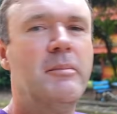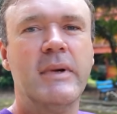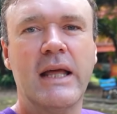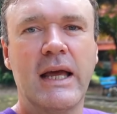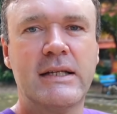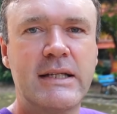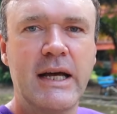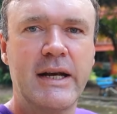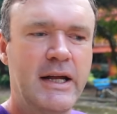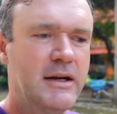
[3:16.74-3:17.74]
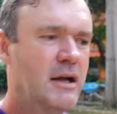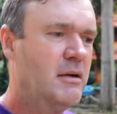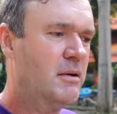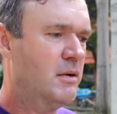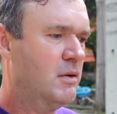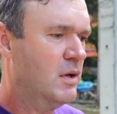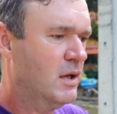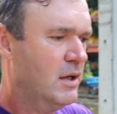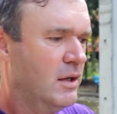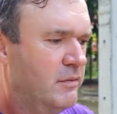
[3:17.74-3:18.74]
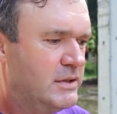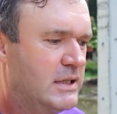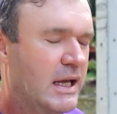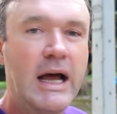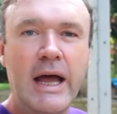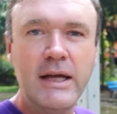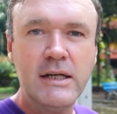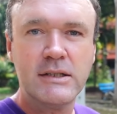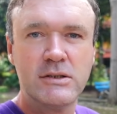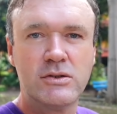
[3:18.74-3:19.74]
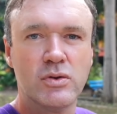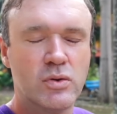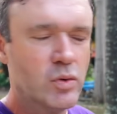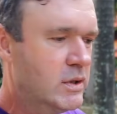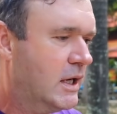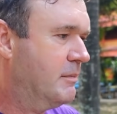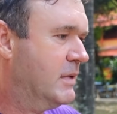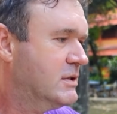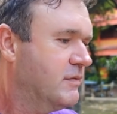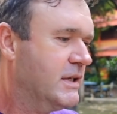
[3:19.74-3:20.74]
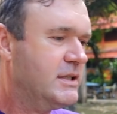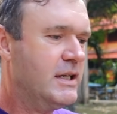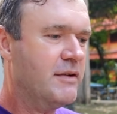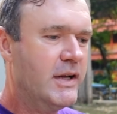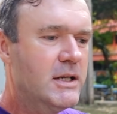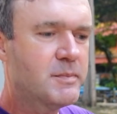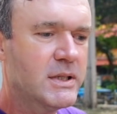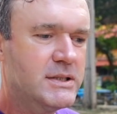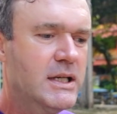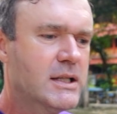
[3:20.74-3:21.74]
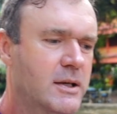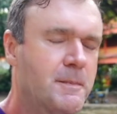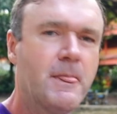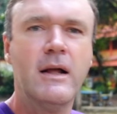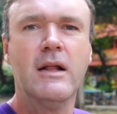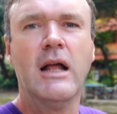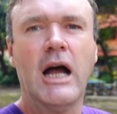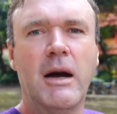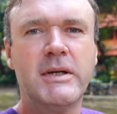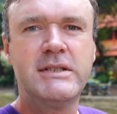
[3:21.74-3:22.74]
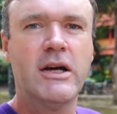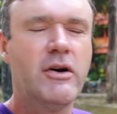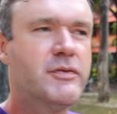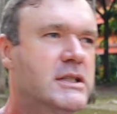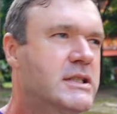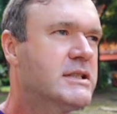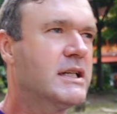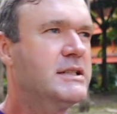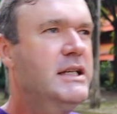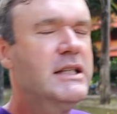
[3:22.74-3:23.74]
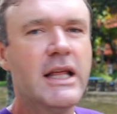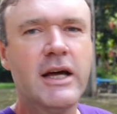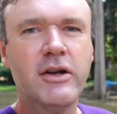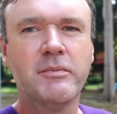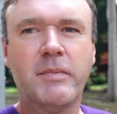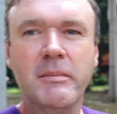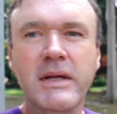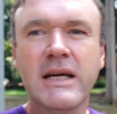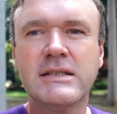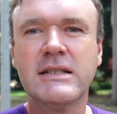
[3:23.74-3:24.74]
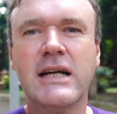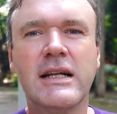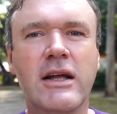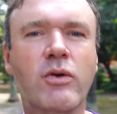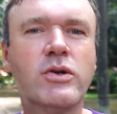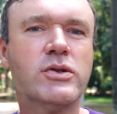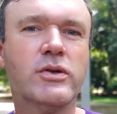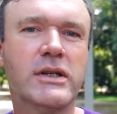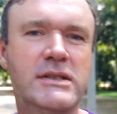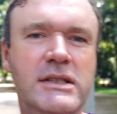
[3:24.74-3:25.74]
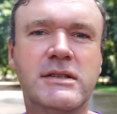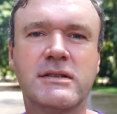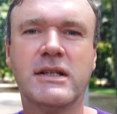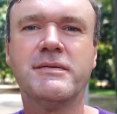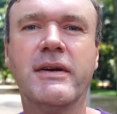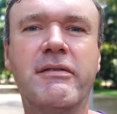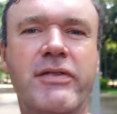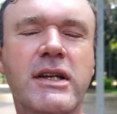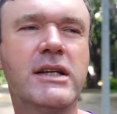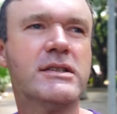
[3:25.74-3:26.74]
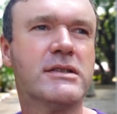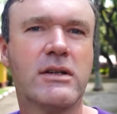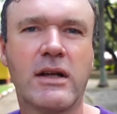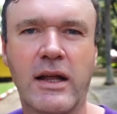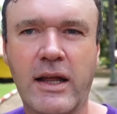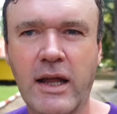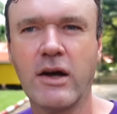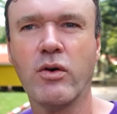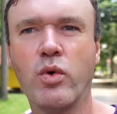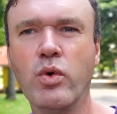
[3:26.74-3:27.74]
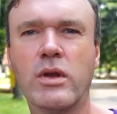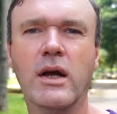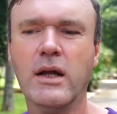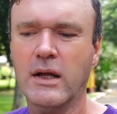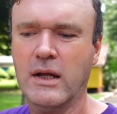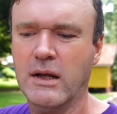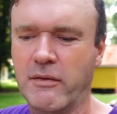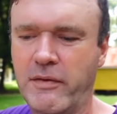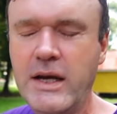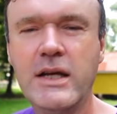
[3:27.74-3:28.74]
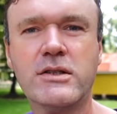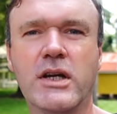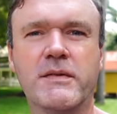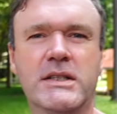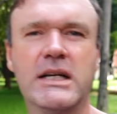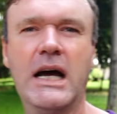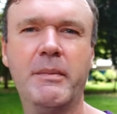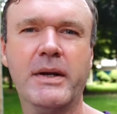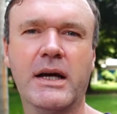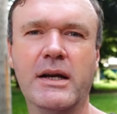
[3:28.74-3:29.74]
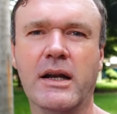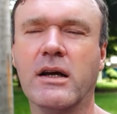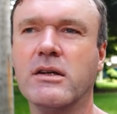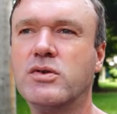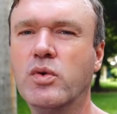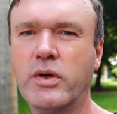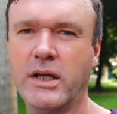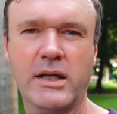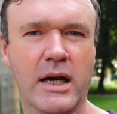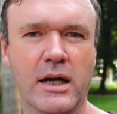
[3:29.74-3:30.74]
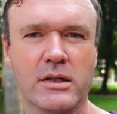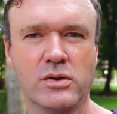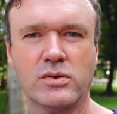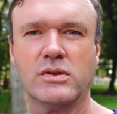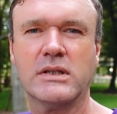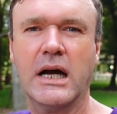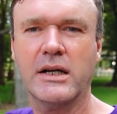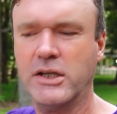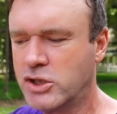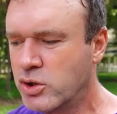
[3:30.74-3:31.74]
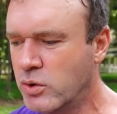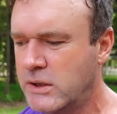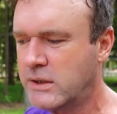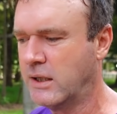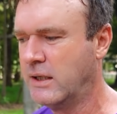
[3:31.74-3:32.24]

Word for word: mit externen Ereignissen zu tun haben, also was in der Welt passiert aber sehr oft ist es das Interne und bei mir ist es halt auch so. Das ist, deswegen finde ich es genau gut. Wenn ich so etwas habe, dann suche ich ja sozusagen die Schuld